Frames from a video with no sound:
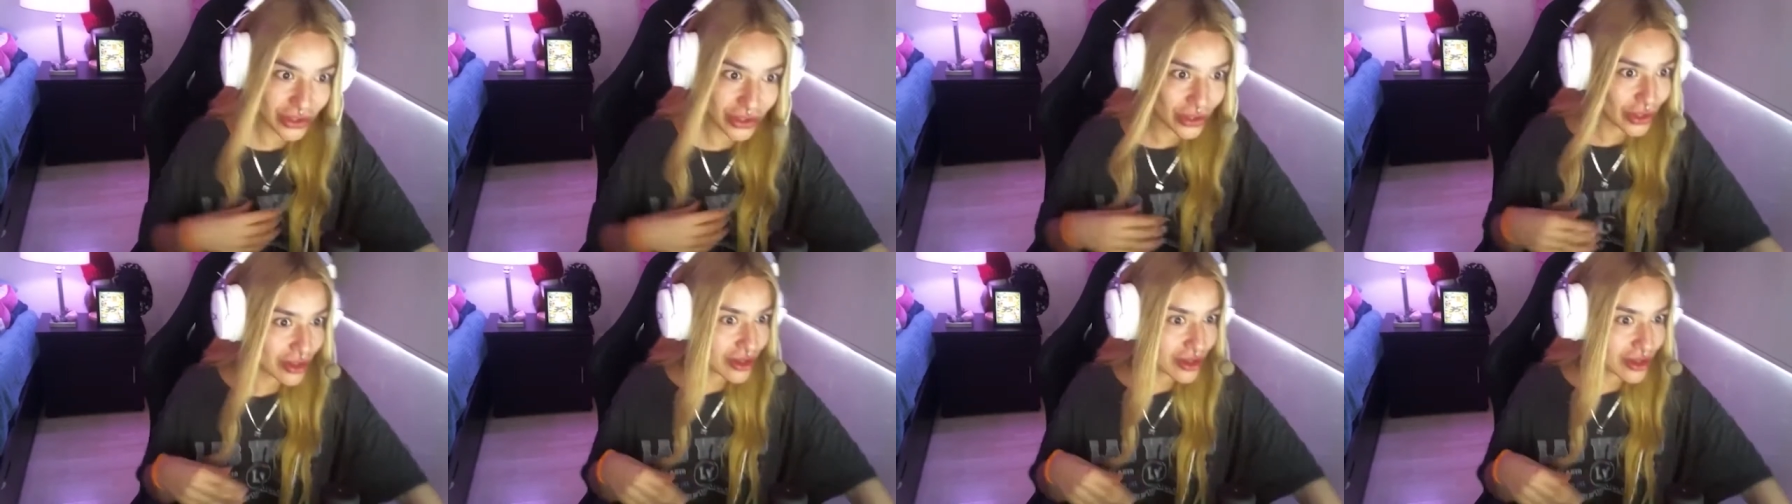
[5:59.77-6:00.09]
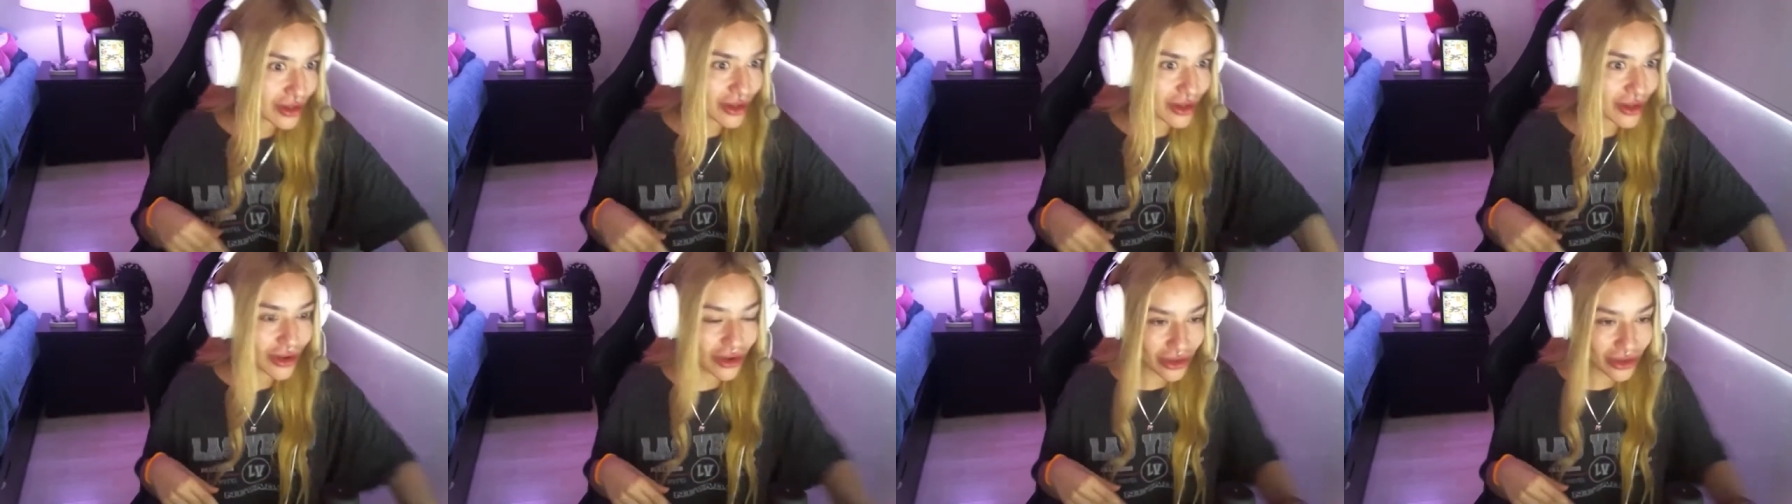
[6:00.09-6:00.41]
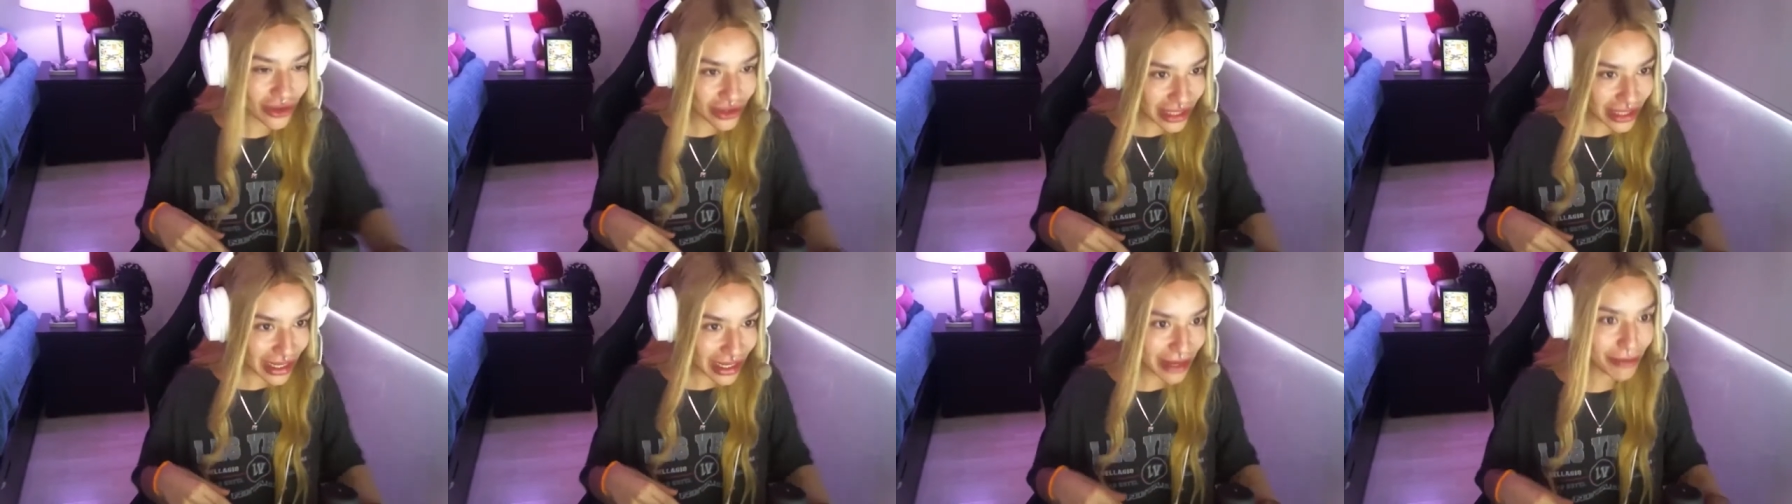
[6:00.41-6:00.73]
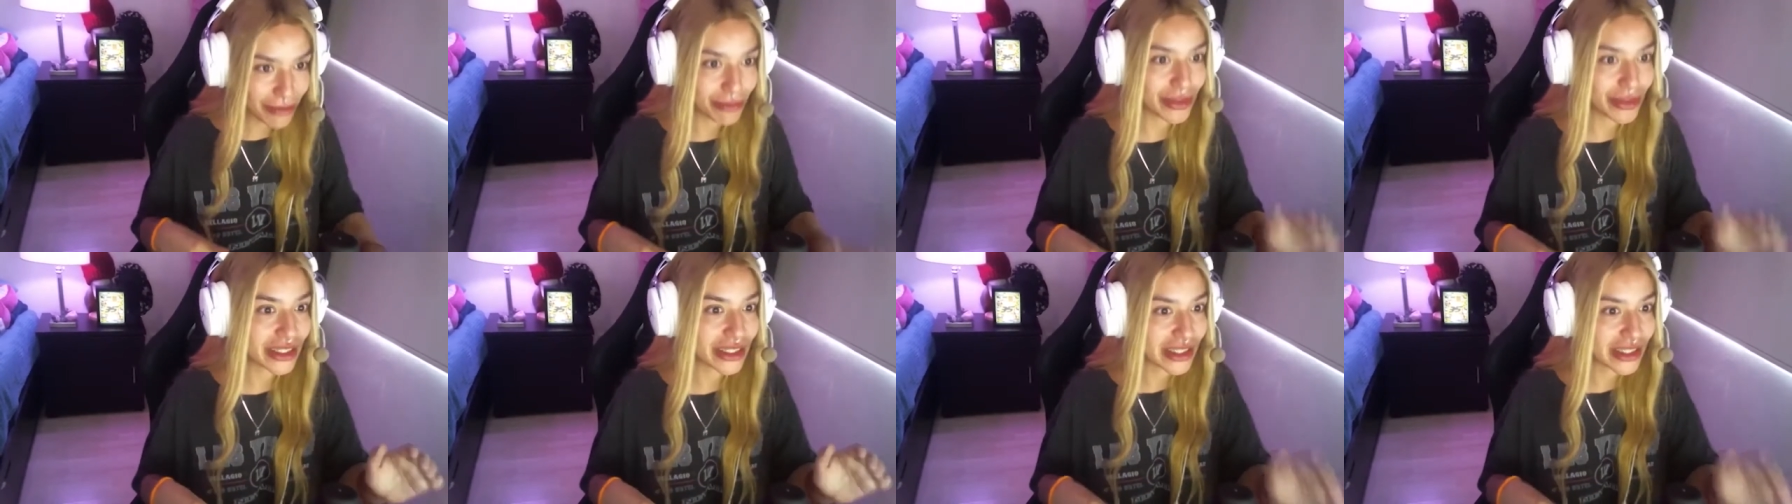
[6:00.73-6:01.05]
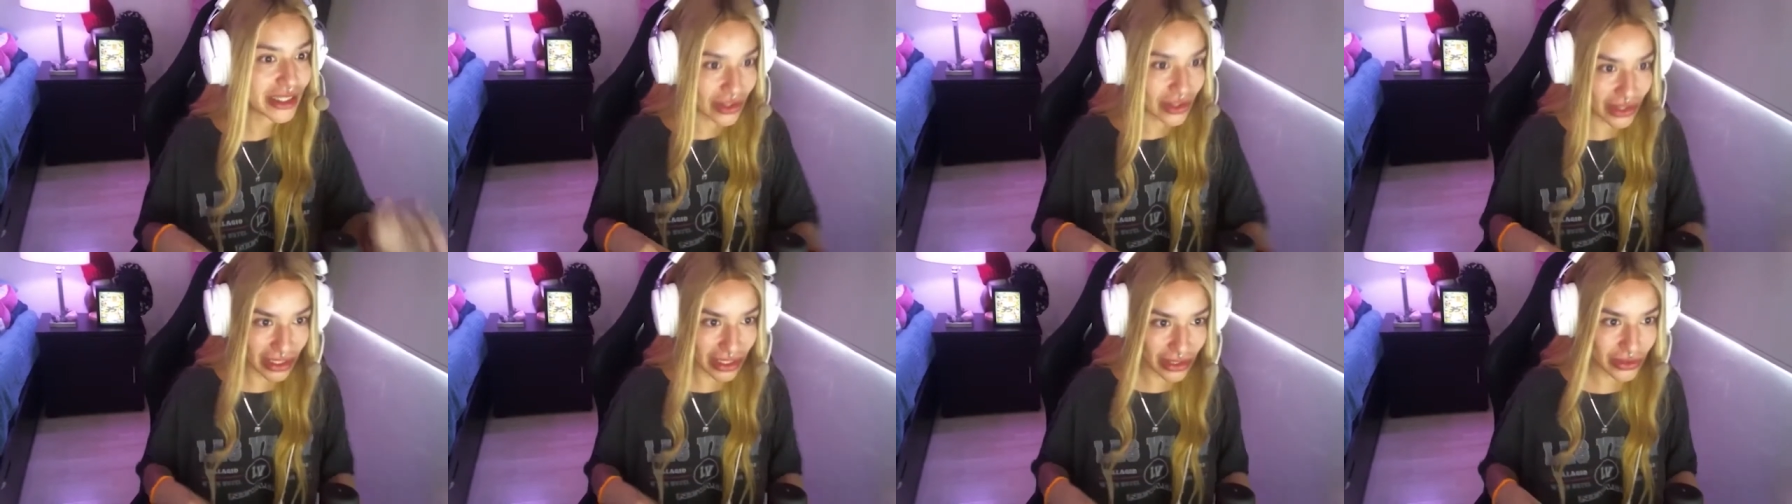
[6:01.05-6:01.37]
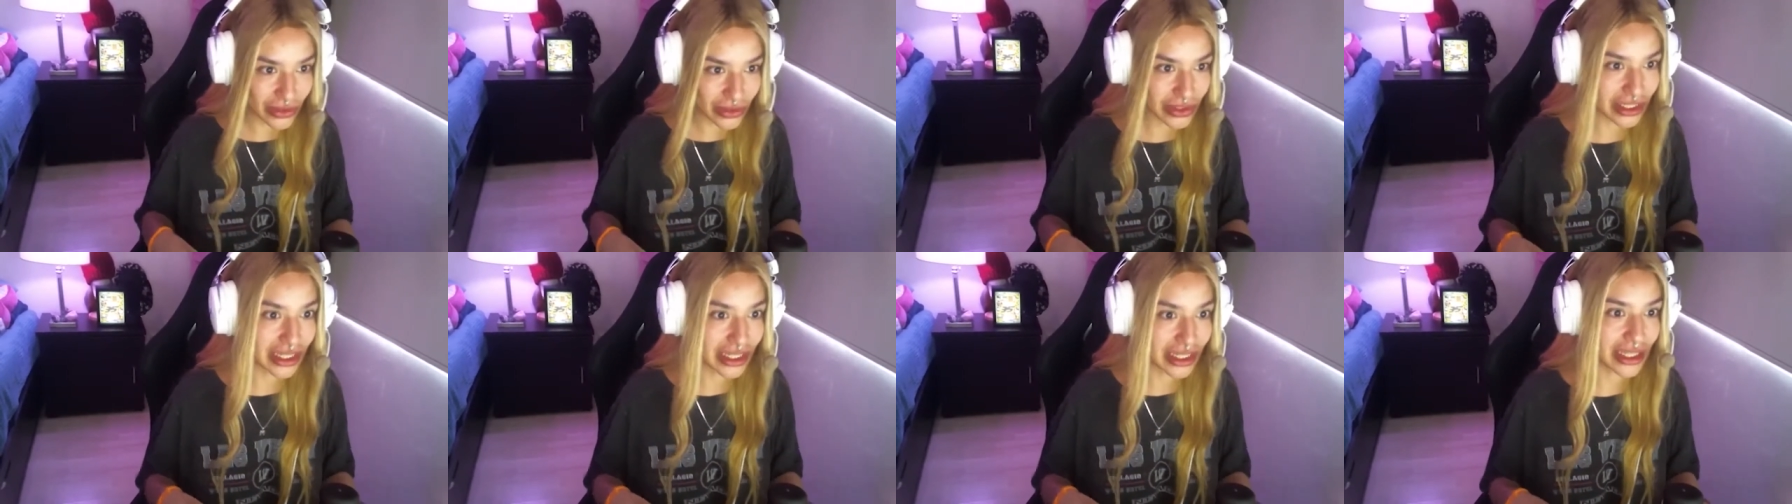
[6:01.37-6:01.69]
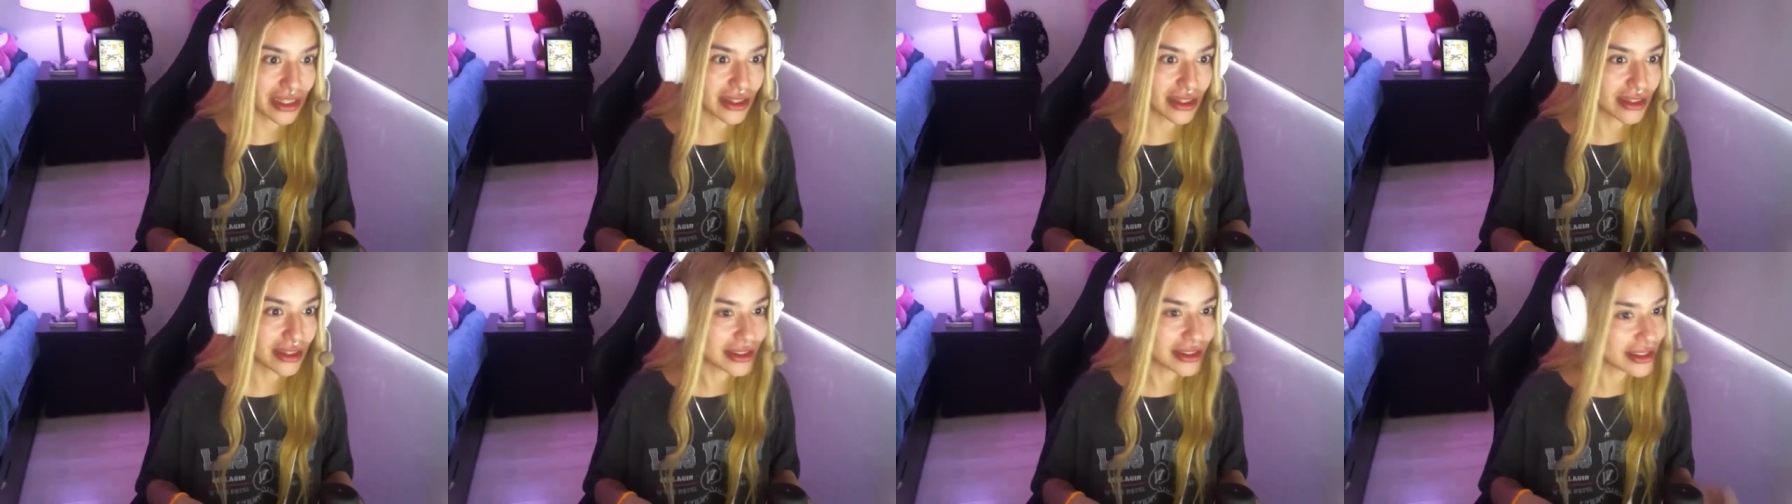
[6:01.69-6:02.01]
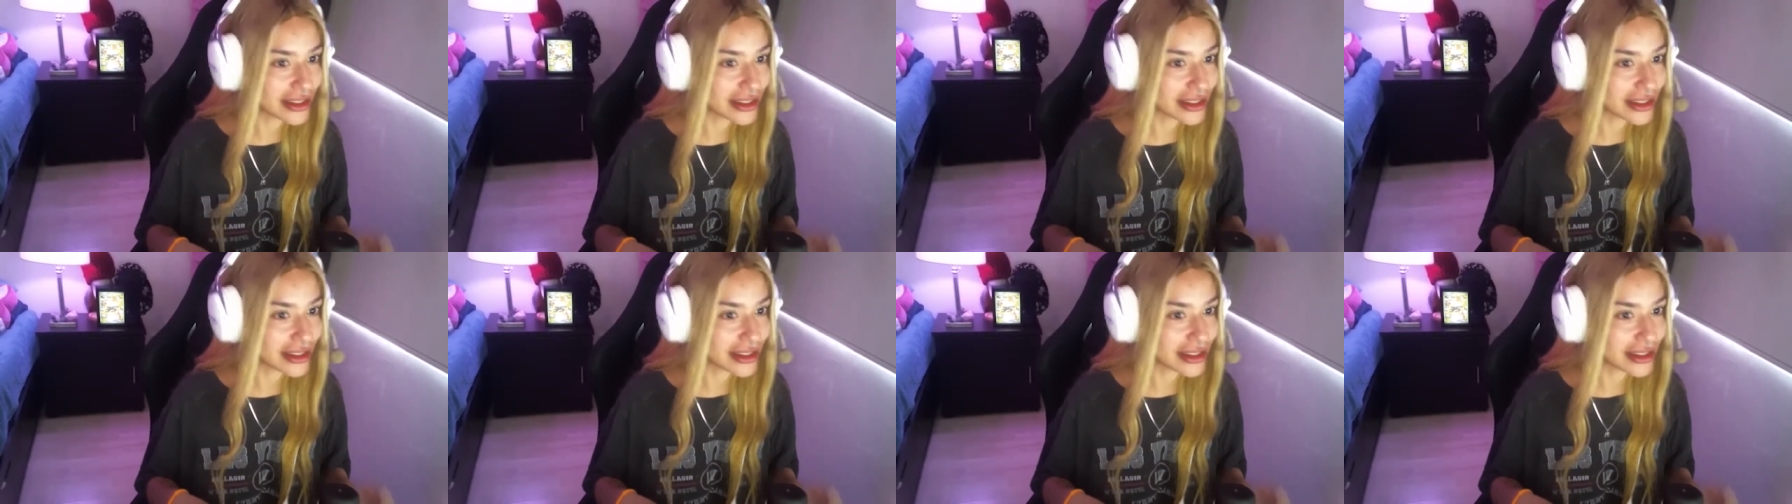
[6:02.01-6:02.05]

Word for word: soy otra persona, o sea,